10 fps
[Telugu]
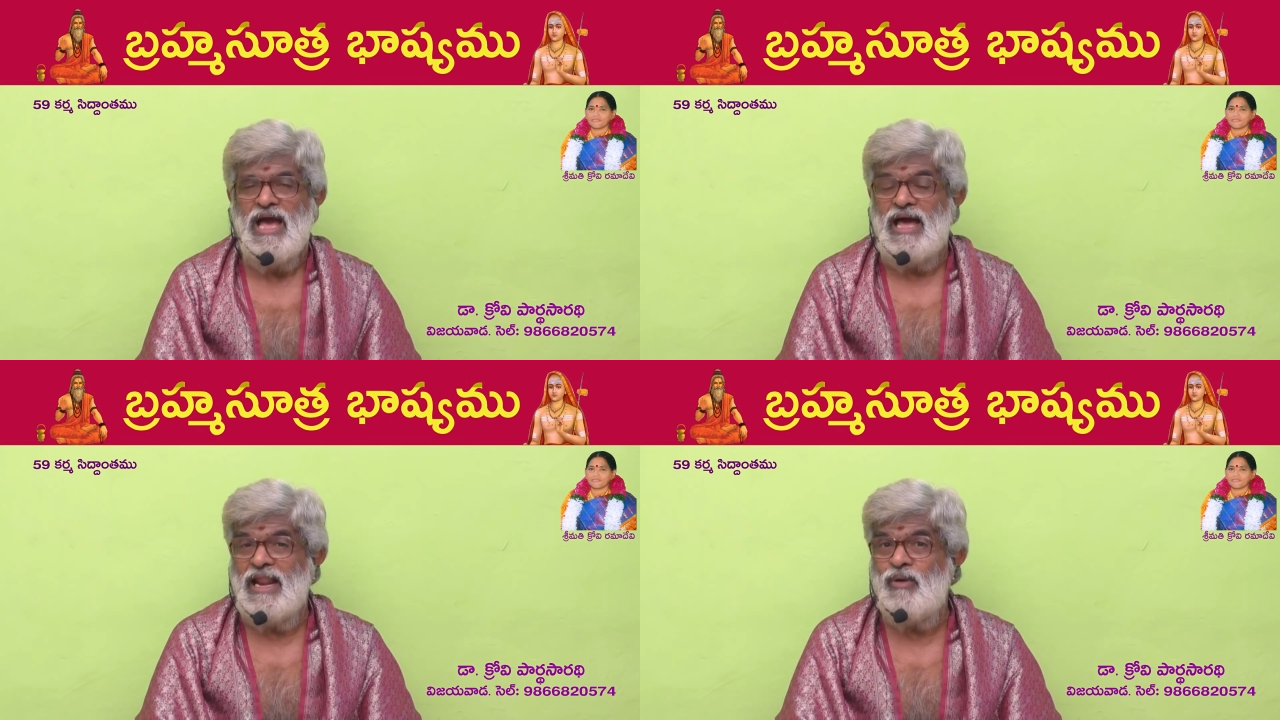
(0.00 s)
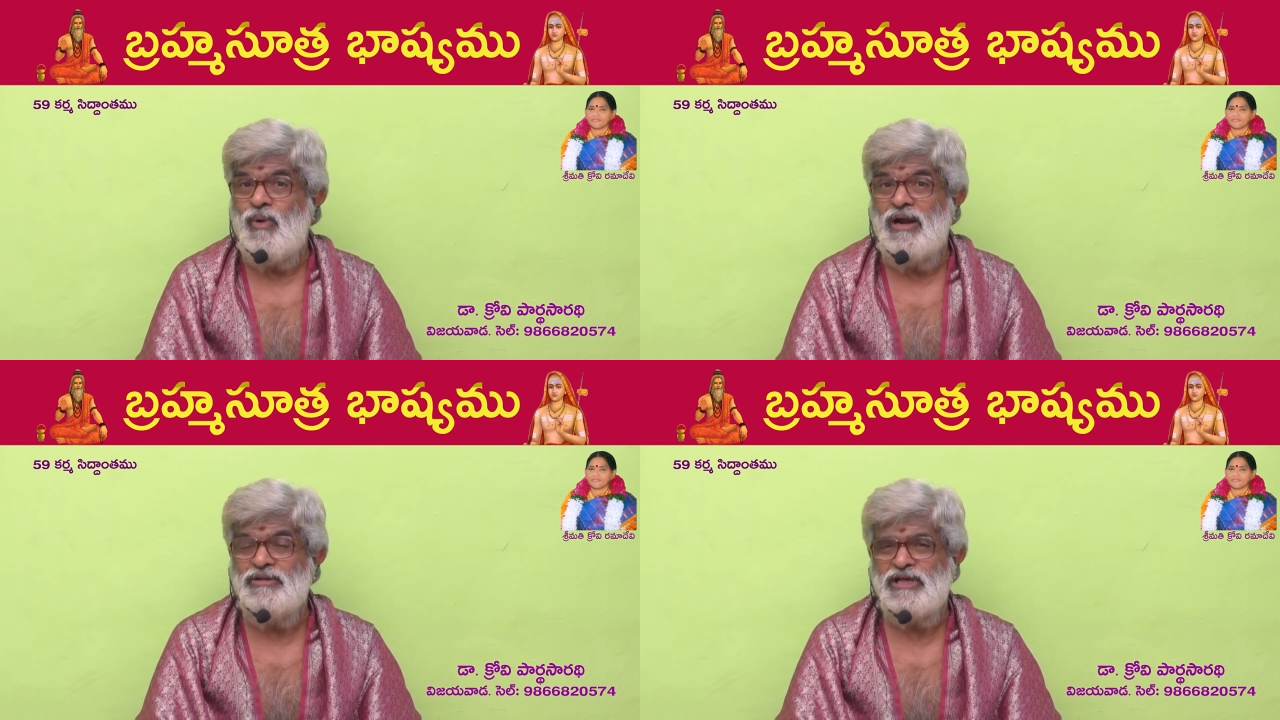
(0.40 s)
అలా
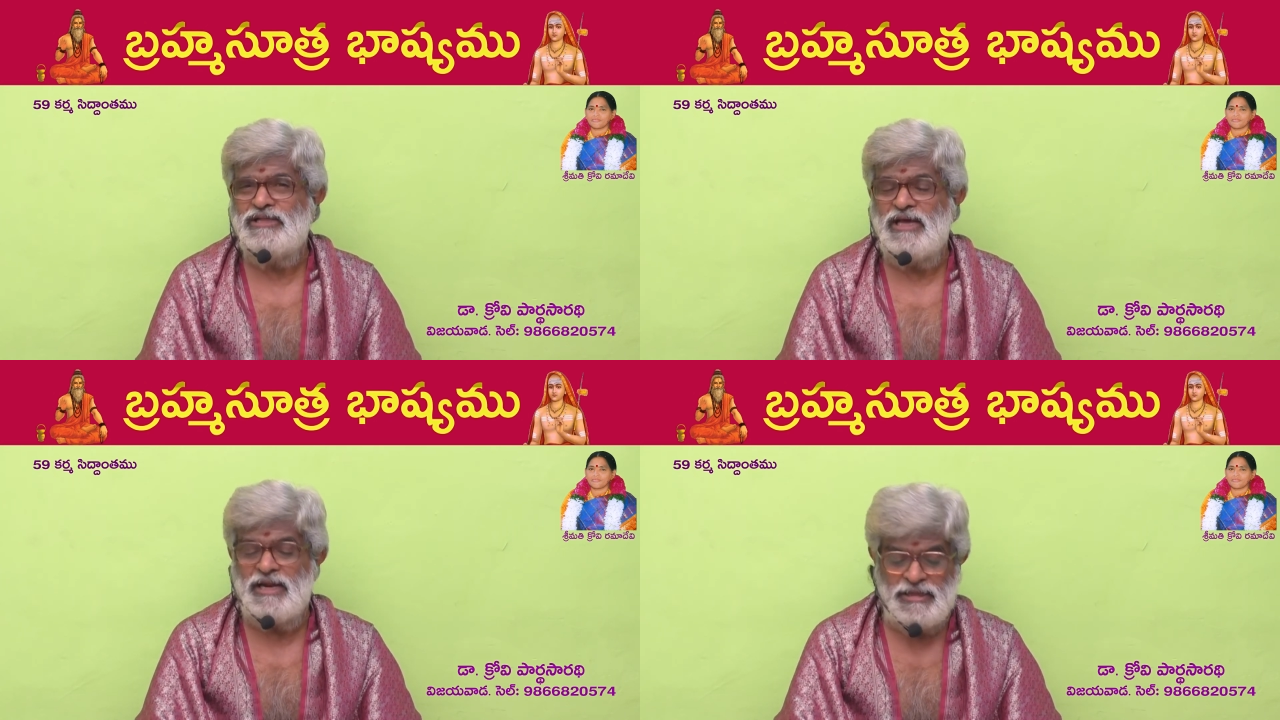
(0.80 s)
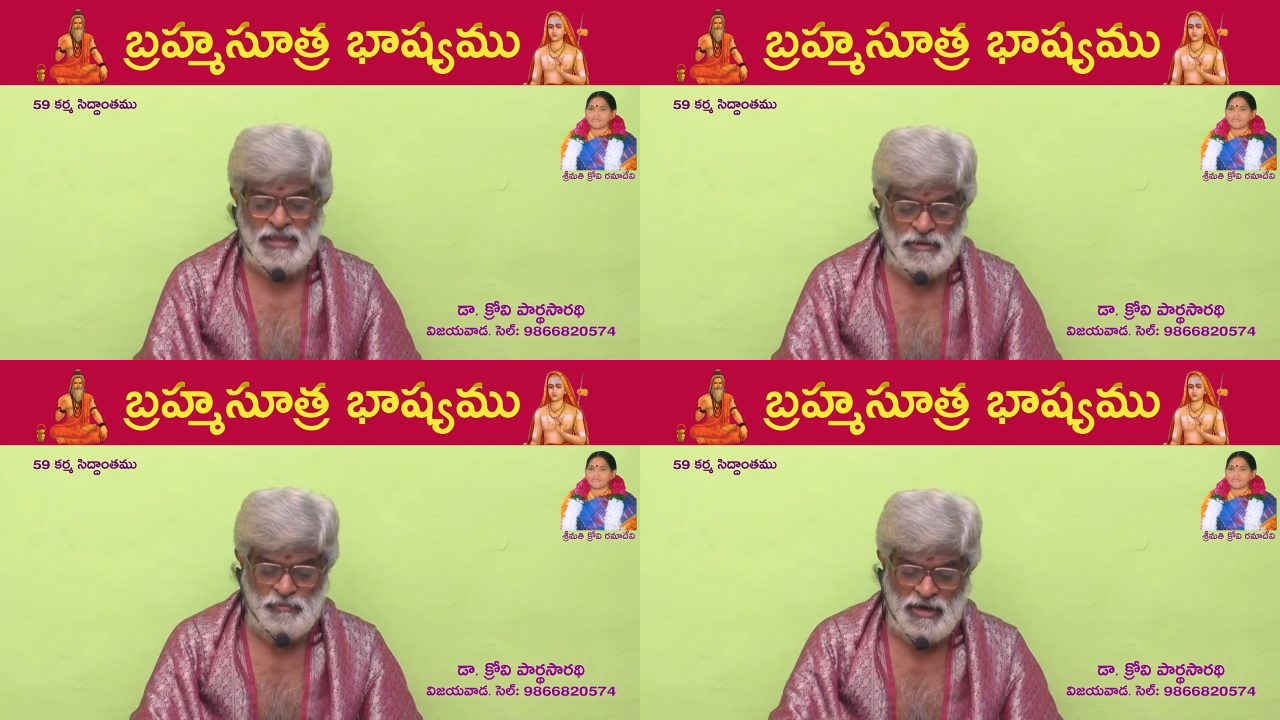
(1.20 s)
వాళ్ళు చేశారు
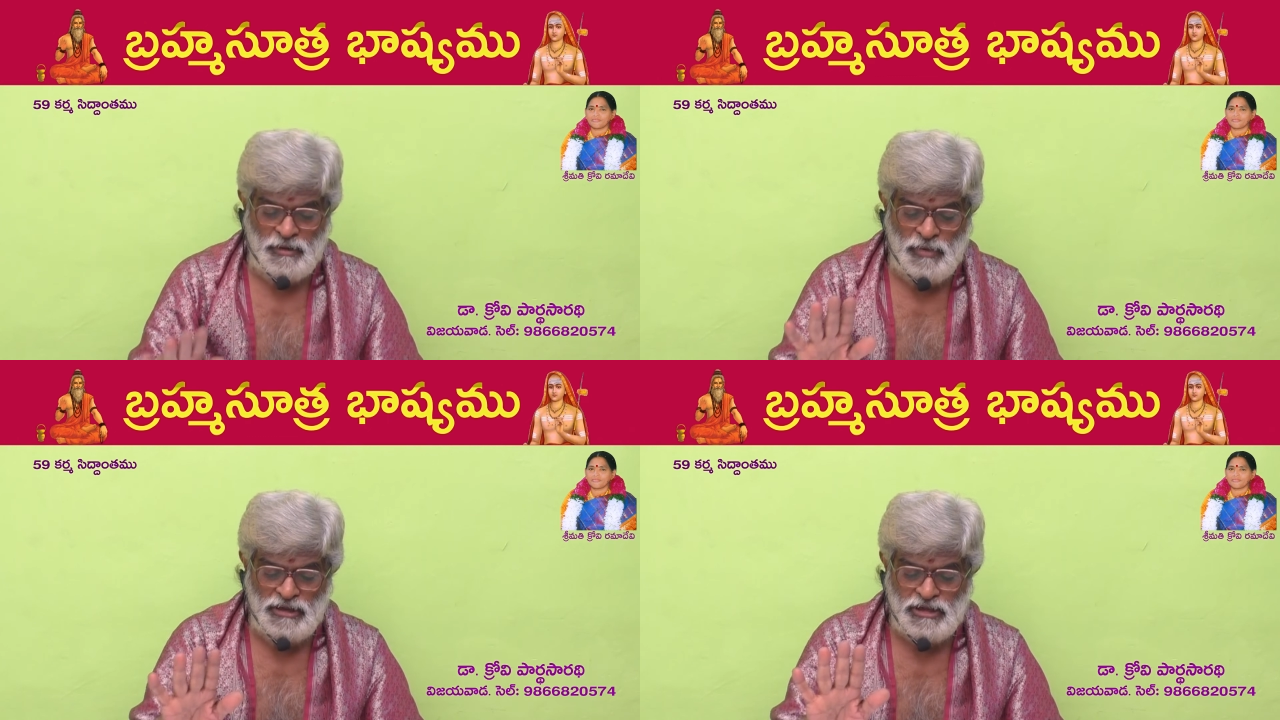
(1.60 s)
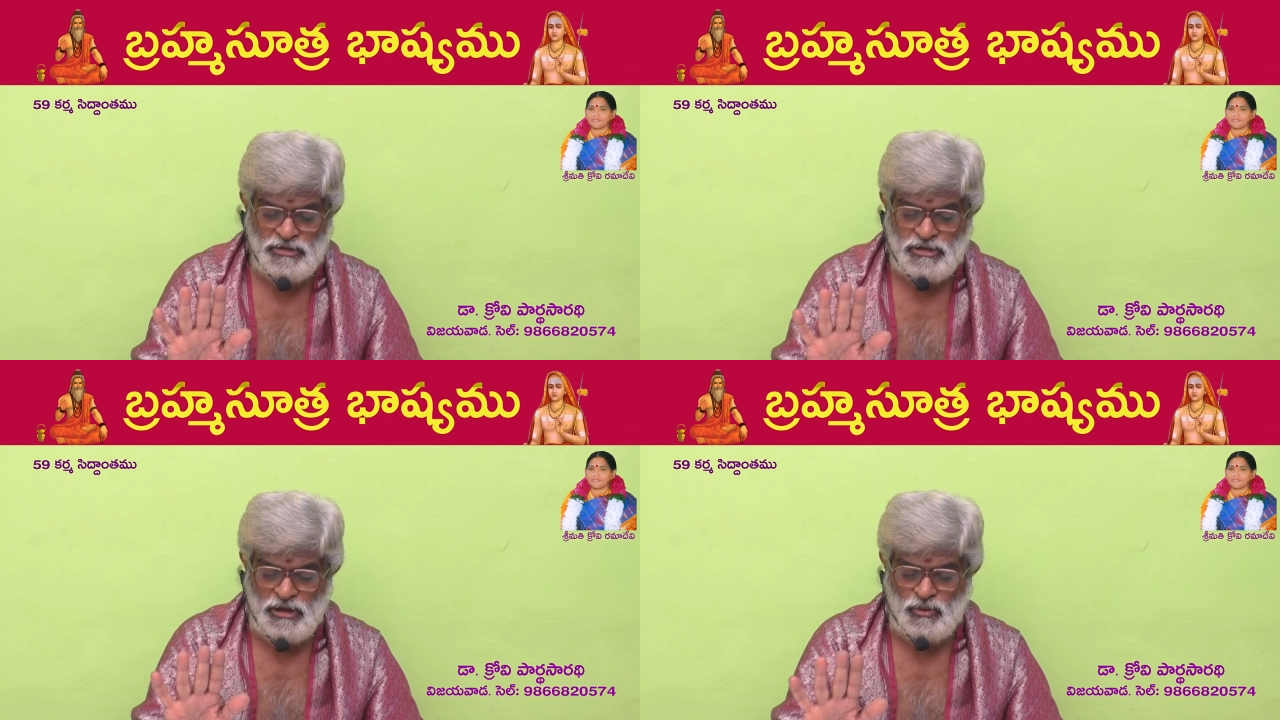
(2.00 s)
కదా అని మనం
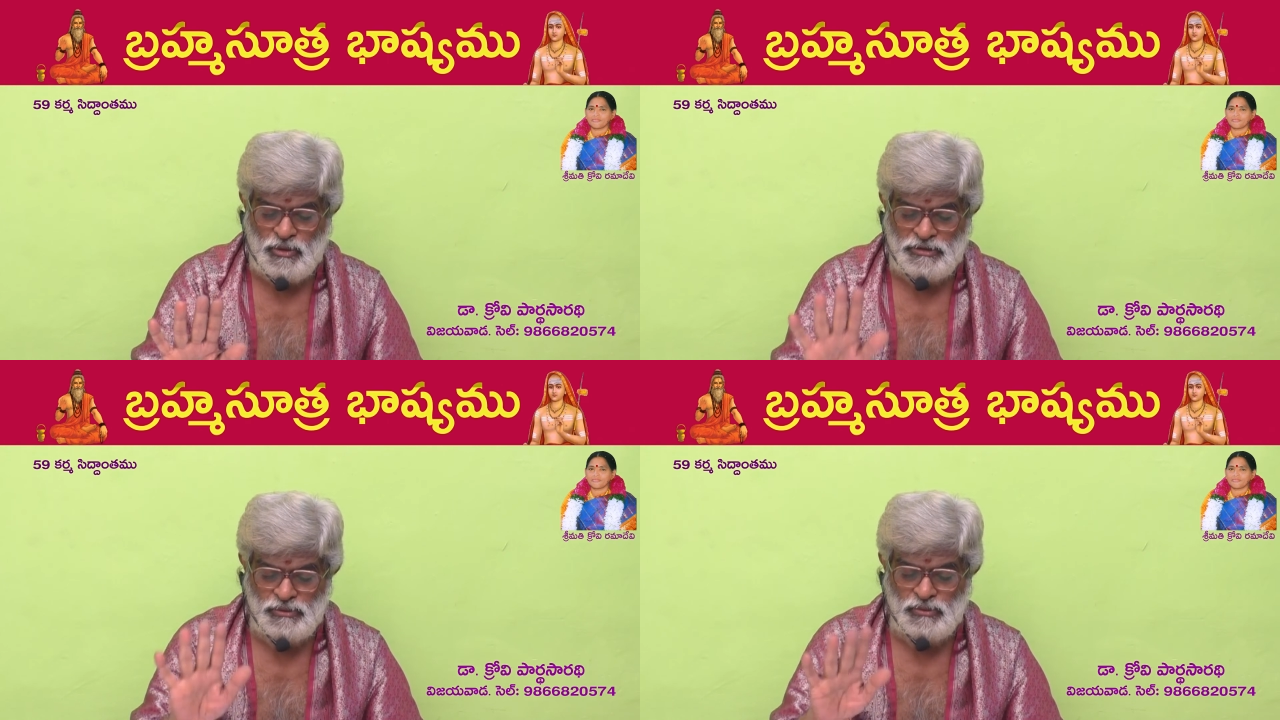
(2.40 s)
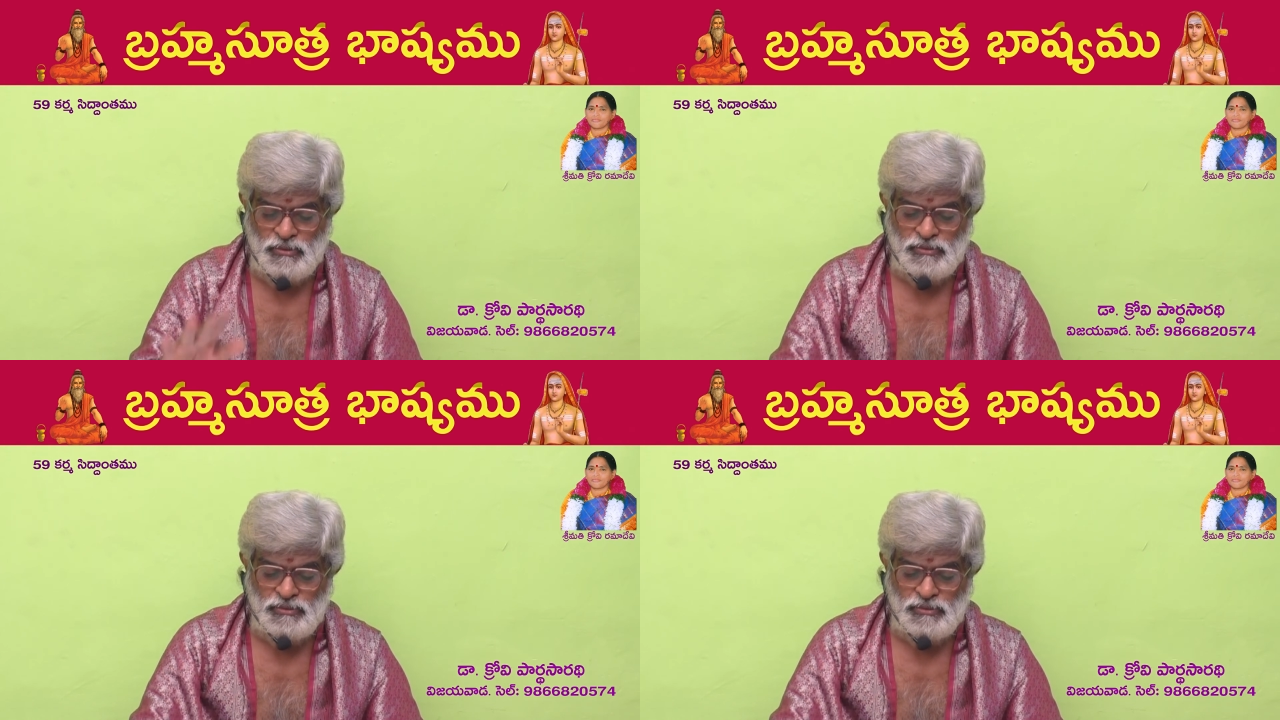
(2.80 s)
మాత్రం చేయకూడదు